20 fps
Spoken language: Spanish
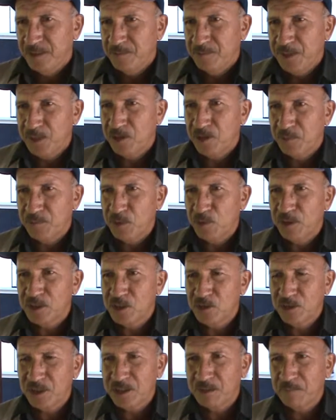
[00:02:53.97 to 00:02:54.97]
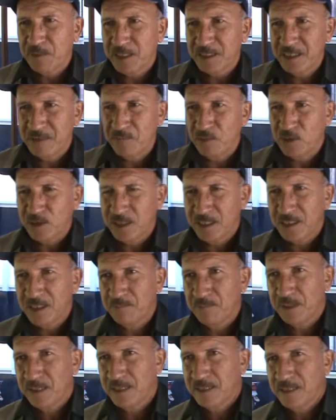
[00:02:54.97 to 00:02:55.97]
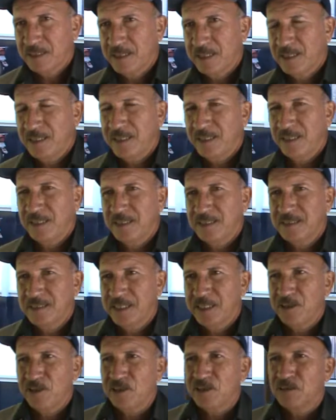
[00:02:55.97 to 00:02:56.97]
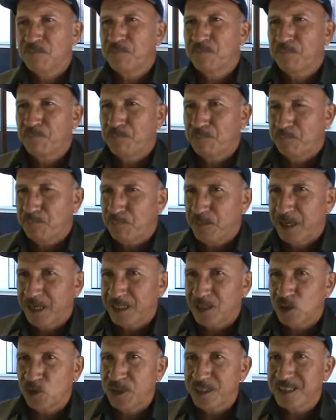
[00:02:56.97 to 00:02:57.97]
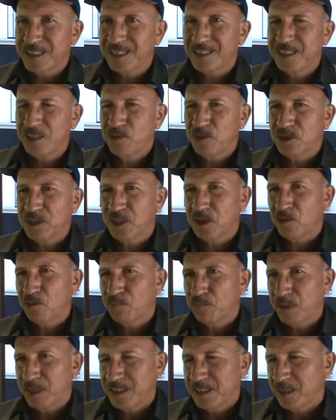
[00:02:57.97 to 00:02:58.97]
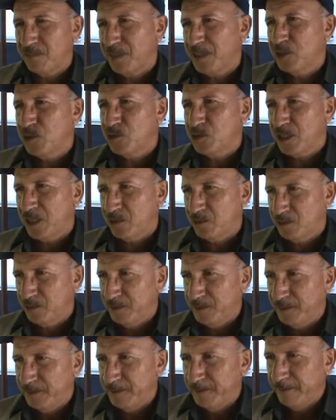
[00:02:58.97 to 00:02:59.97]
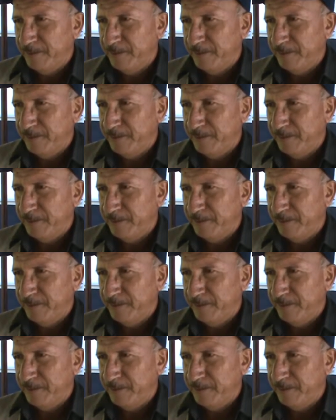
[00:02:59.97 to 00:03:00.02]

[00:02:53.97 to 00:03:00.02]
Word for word: Pero la población es parte importante para tratar de ser ellos actores activos en preservar su salud.